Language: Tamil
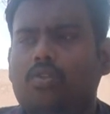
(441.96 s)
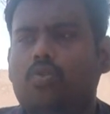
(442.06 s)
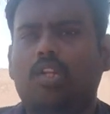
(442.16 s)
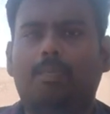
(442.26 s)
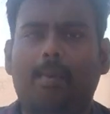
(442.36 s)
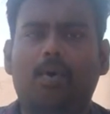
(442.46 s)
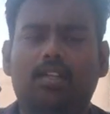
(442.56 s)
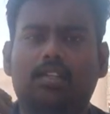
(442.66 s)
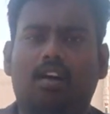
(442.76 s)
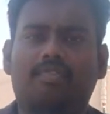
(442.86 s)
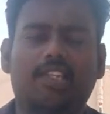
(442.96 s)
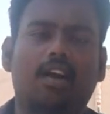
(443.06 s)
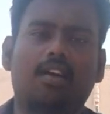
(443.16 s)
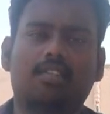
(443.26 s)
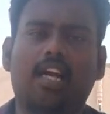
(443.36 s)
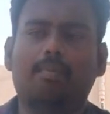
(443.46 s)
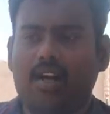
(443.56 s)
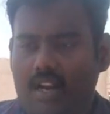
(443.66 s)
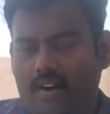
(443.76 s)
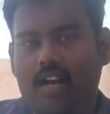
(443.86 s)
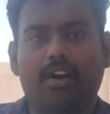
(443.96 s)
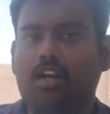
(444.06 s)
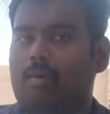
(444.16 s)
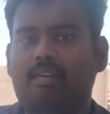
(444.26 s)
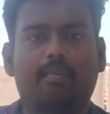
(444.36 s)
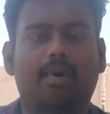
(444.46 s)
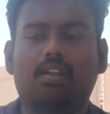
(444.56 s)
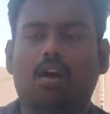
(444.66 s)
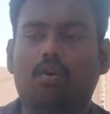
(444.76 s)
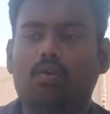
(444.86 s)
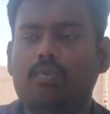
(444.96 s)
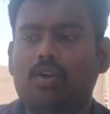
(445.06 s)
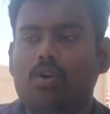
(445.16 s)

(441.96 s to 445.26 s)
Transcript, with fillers: ஸோ அது பார்ப்போம் அது அஃபிஷியலான ஸ்டேட்மெண்ட்லாம் வர வரைக்கும் நம்ம வெயிட் பண்ணி தான் ஆகணும்